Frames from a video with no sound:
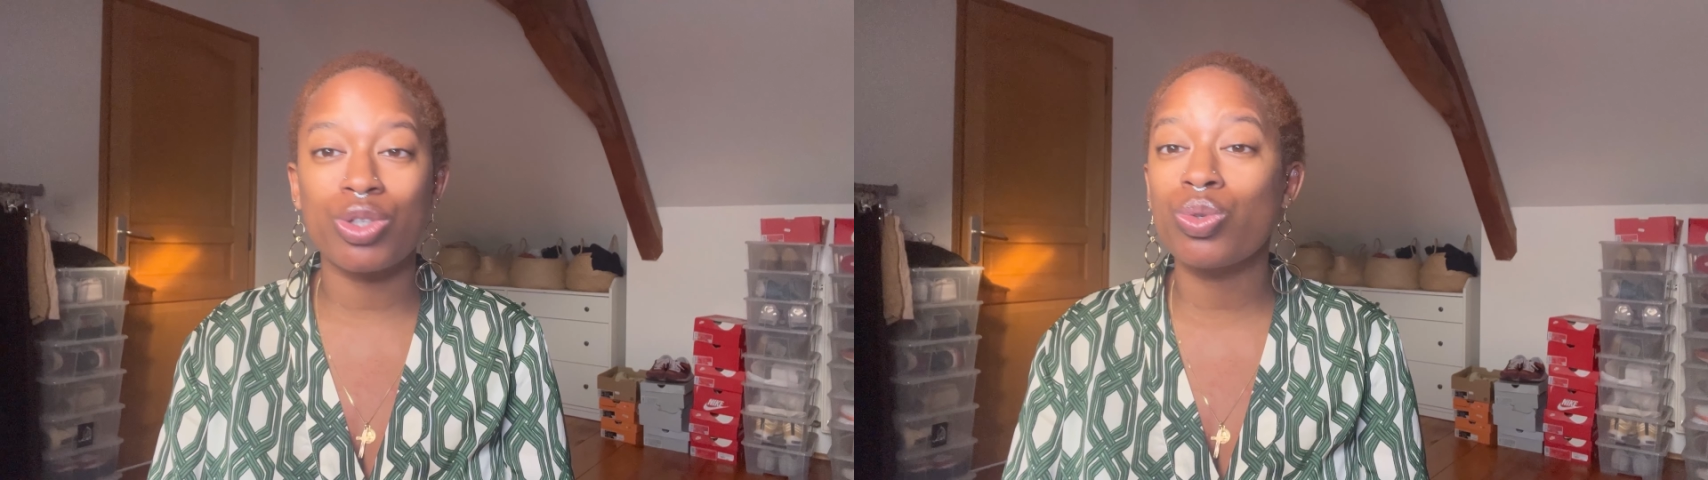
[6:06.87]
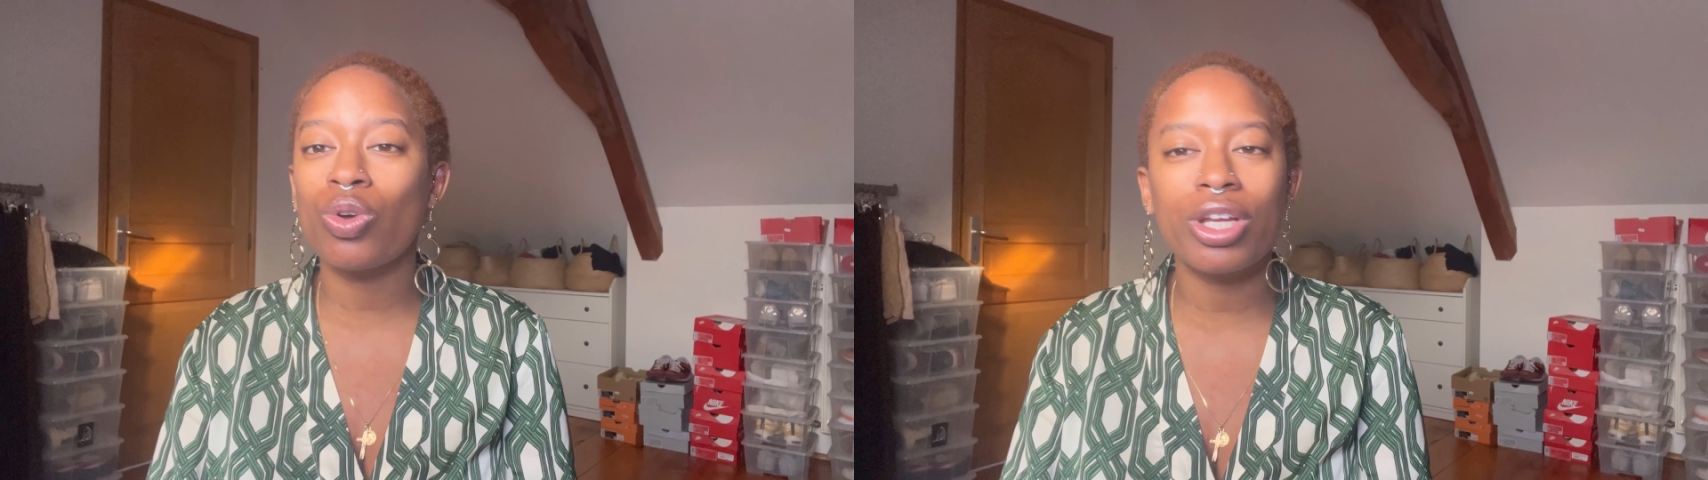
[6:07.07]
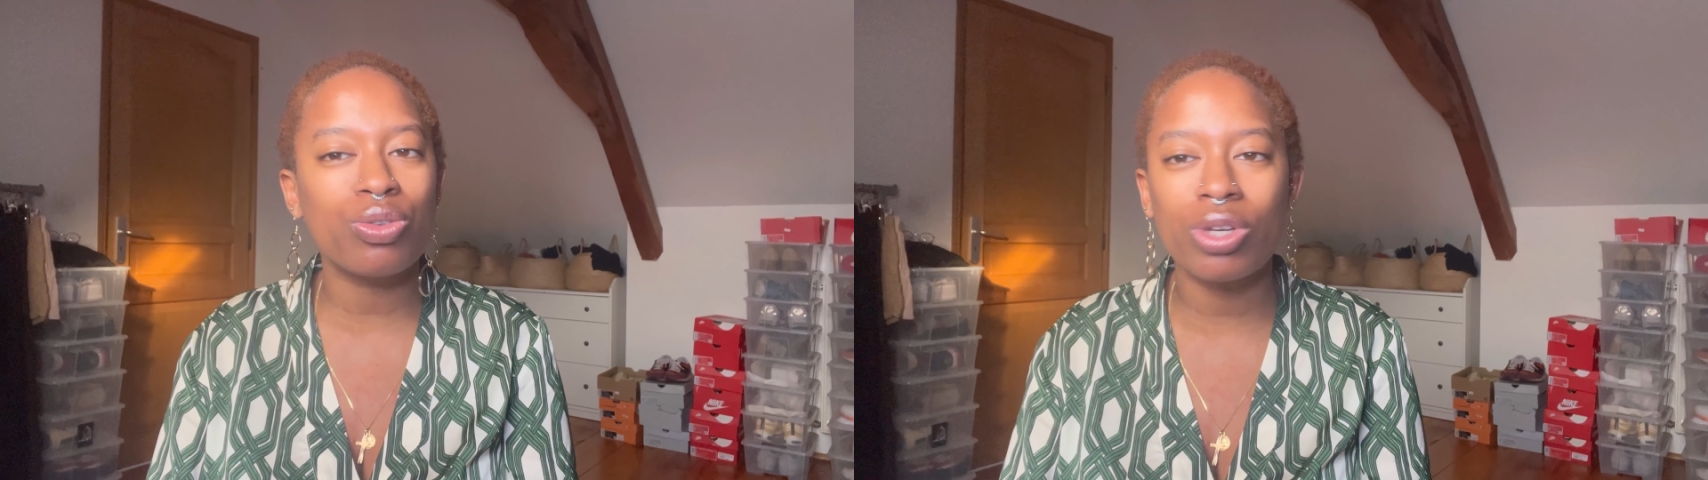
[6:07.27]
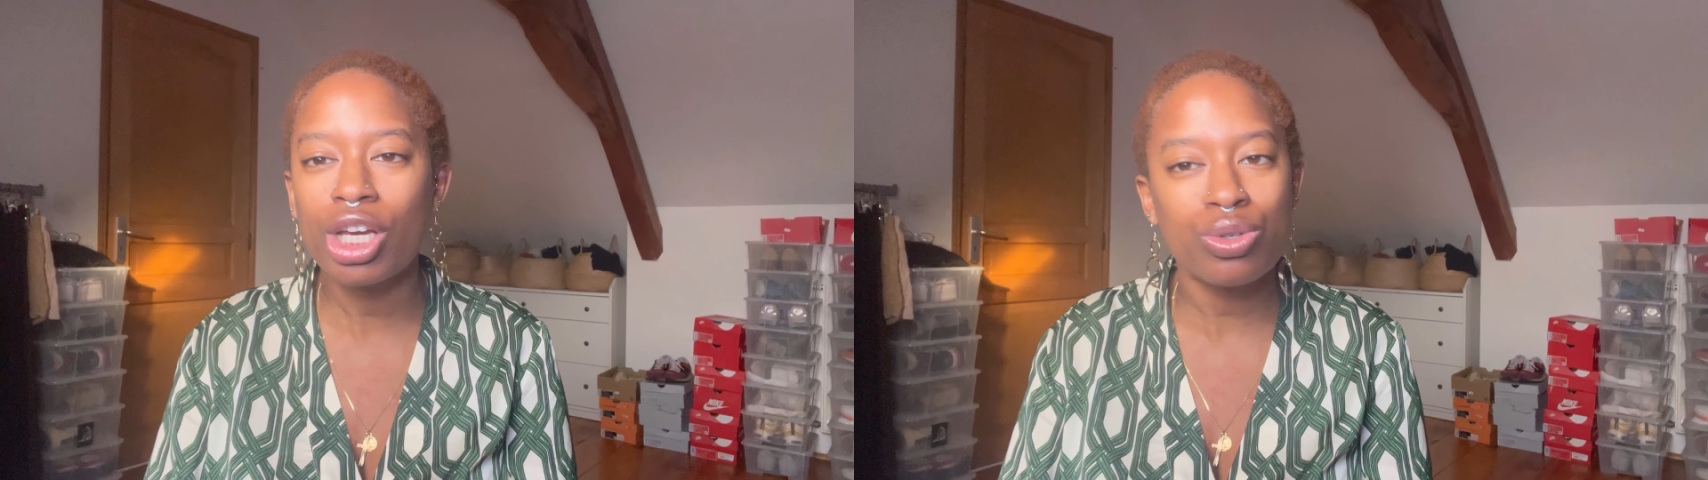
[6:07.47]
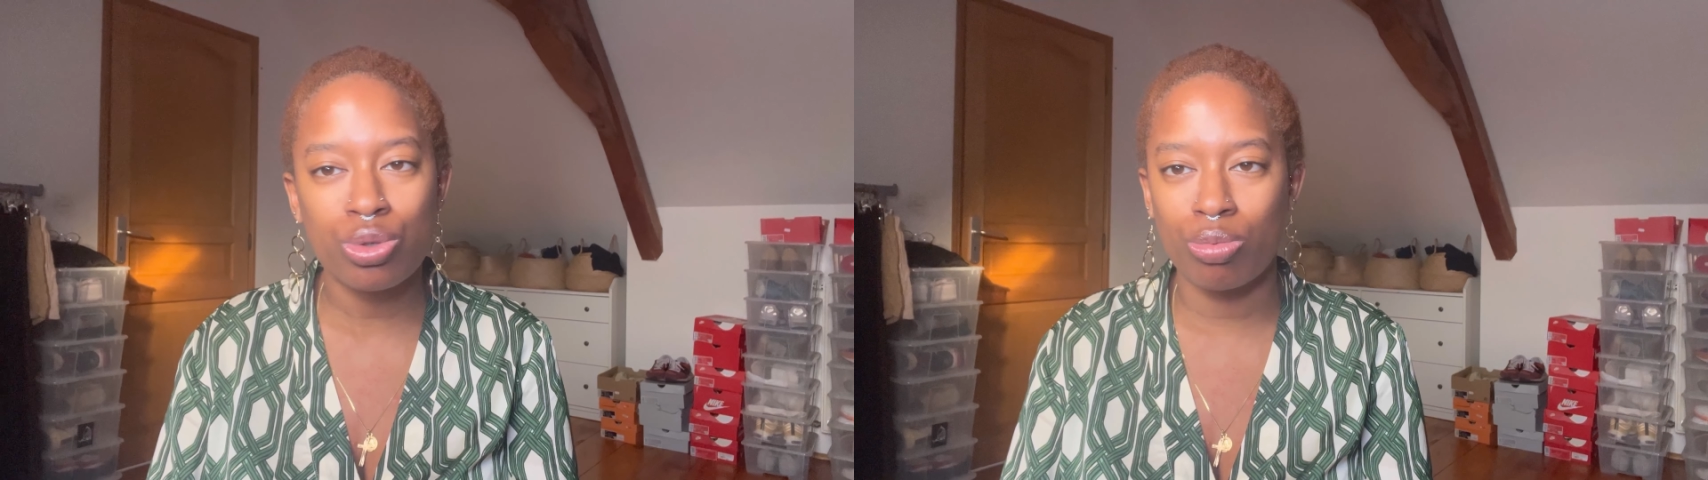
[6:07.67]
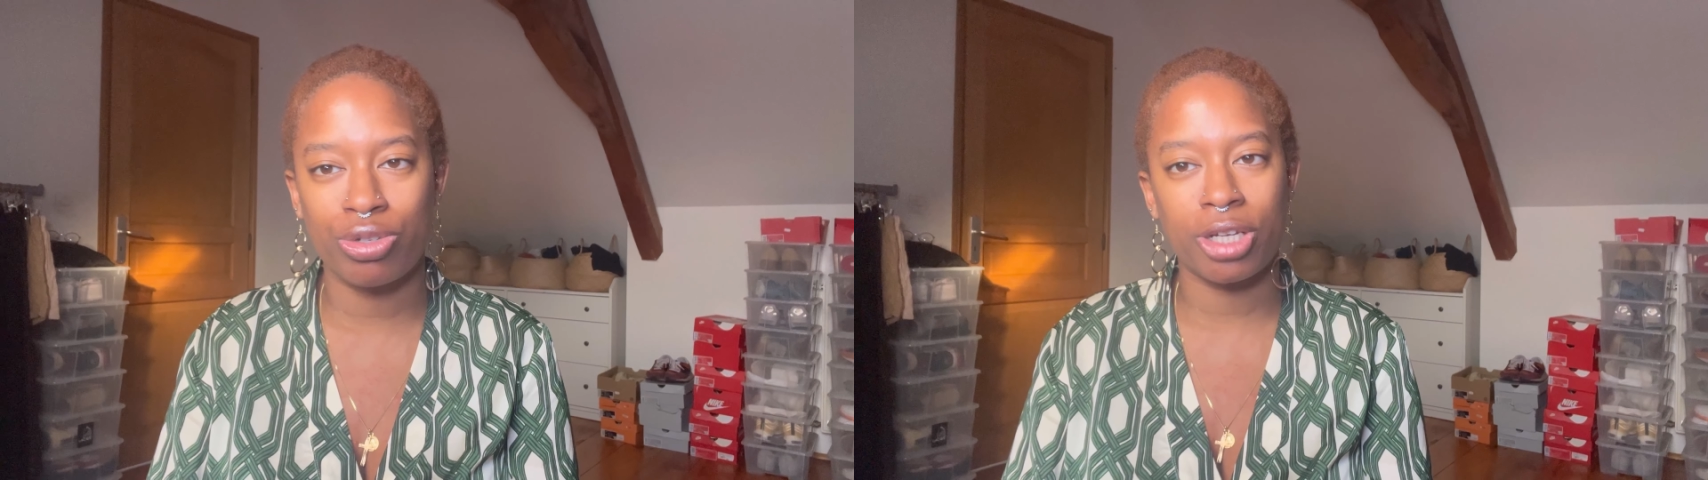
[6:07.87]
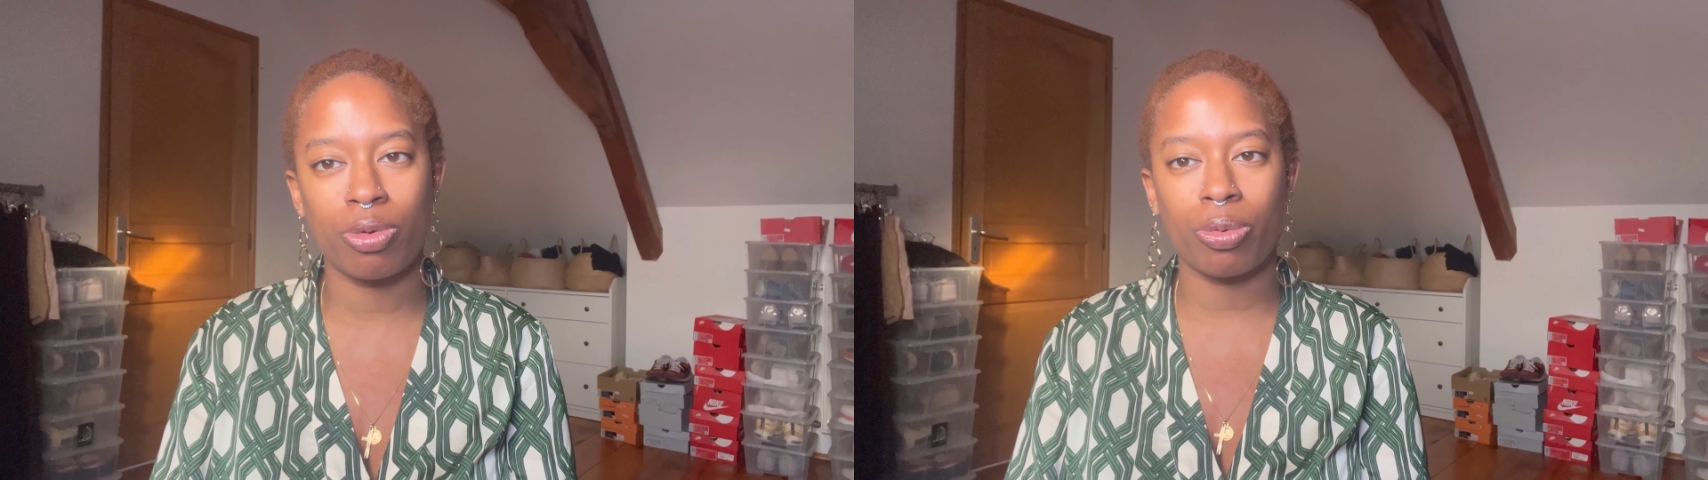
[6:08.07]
Donc dans les deux cas, je suis obligée de me